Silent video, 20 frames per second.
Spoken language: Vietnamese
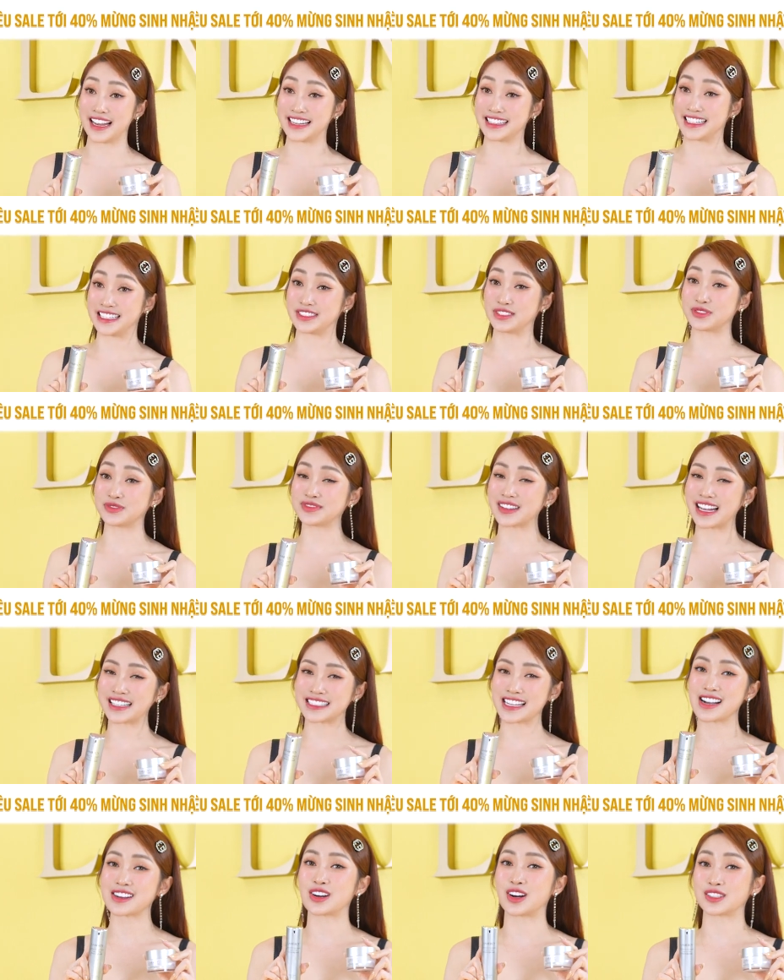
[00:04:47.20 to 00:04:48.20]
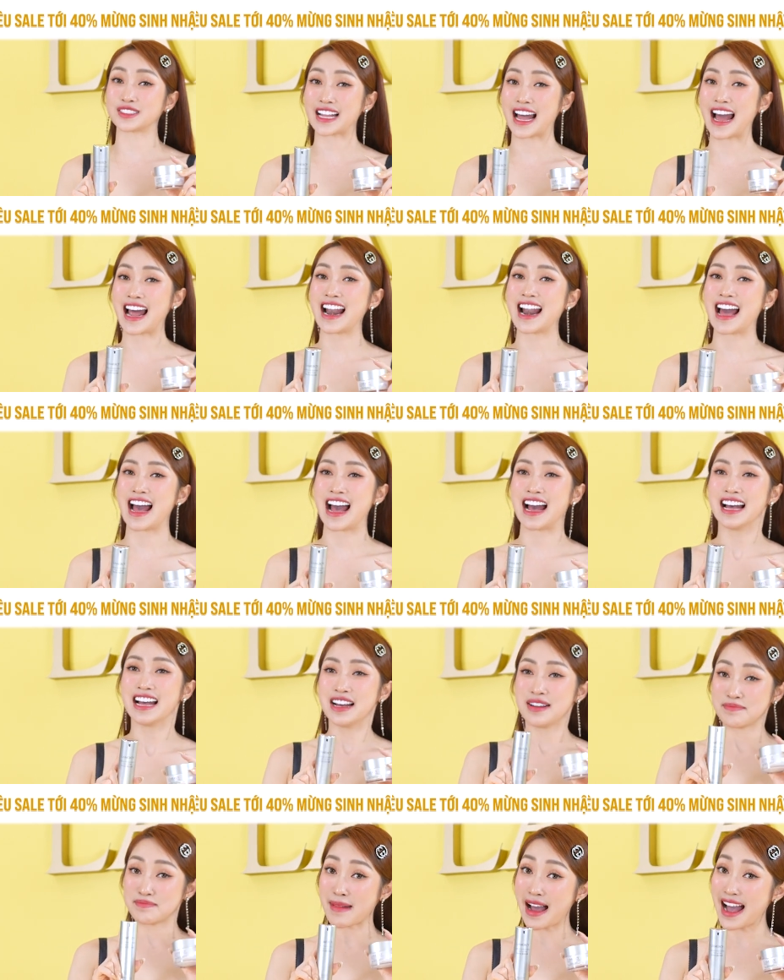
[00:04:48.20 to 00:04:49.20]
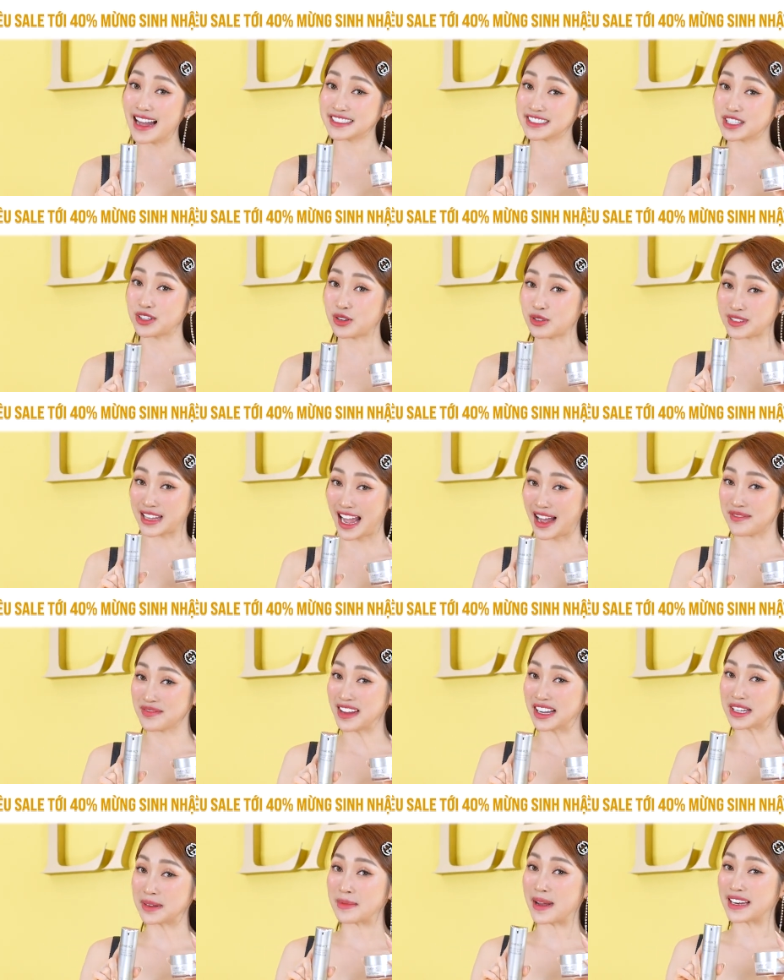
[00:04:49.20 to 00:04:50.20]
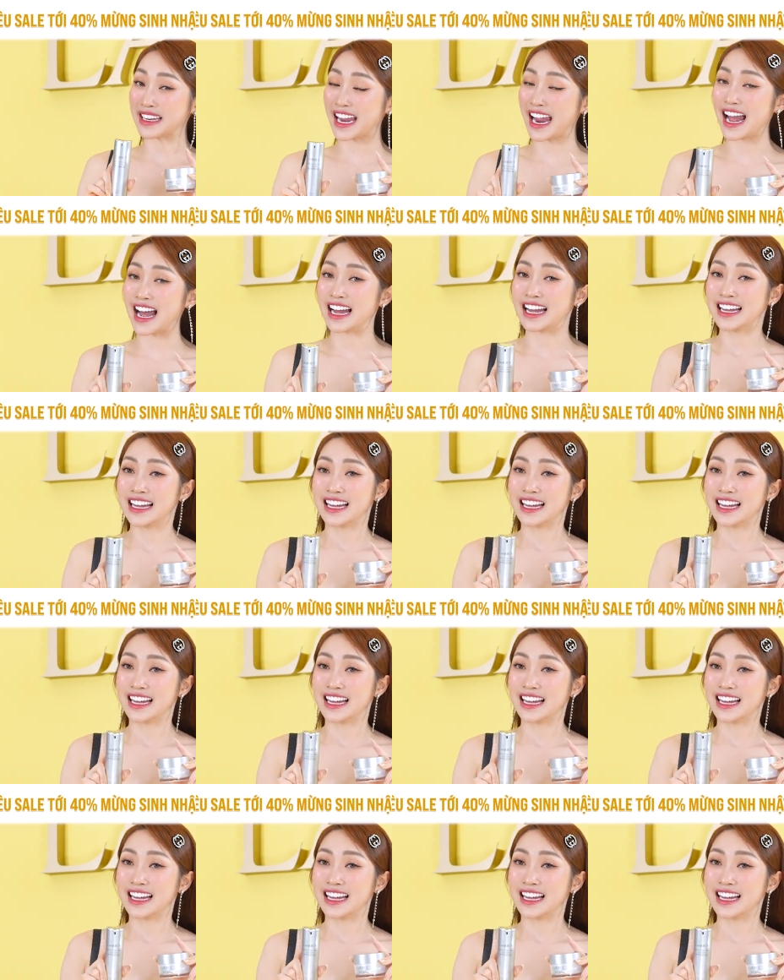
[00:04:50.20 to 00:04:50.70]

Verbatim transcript: này thì chúng ta sẽ có giá là ba triệu tám nha các bạn nha.